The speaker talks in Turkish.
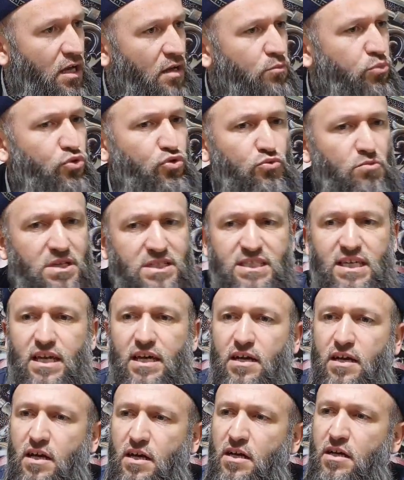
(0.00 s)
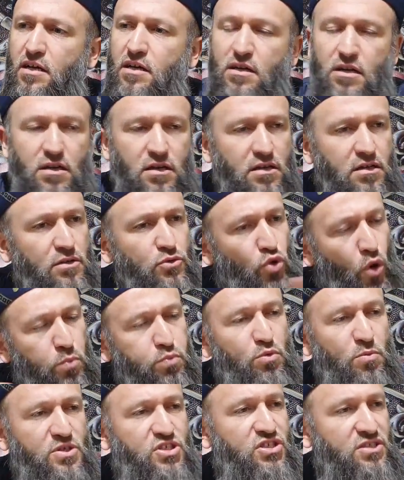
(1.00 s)
Bugün mesela
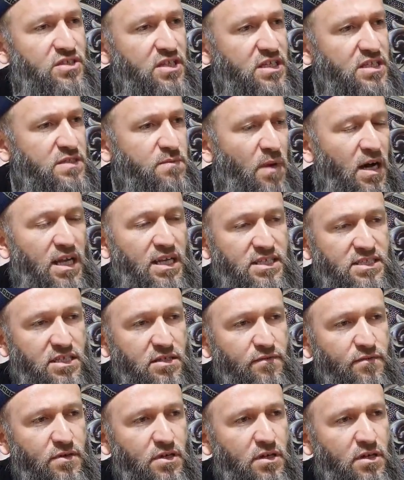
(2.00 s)
toplum içindeyiz maalesef.